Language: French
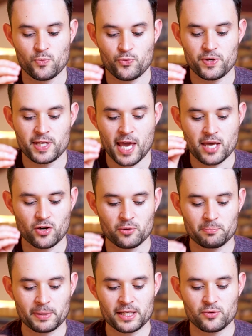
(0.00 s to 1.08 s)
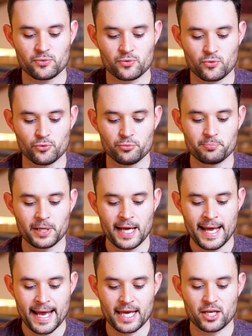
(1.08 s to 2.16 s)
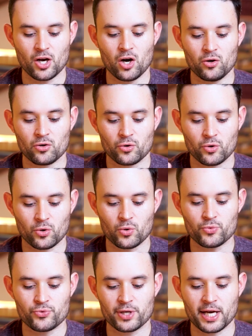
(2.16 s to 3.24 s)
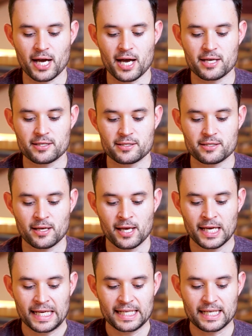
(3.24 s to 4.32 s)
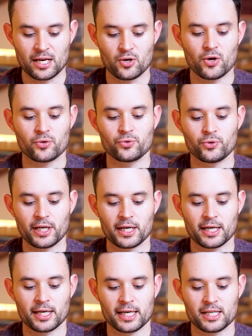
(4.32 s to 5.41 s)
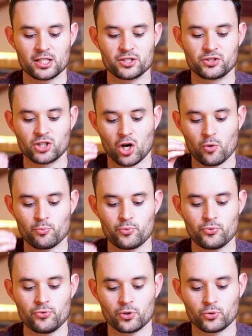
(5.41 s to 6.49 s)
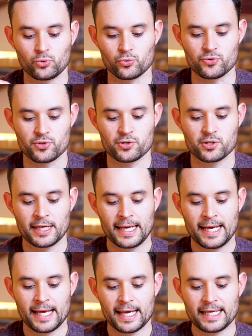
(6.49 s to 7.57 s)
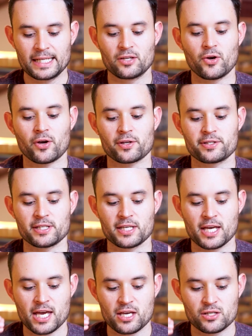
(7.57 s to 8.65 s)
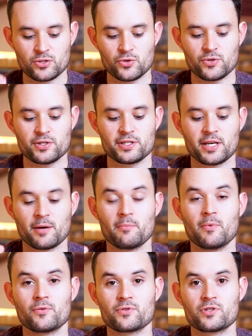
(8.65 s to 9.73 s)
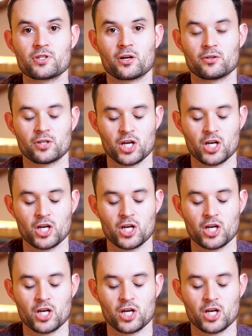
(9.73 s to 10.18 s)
Puis, ayant pris une coupe, ayant rendu grâce, il la leur donna, et ils en burent tous. Et il leur dit, Ceci est mon sang,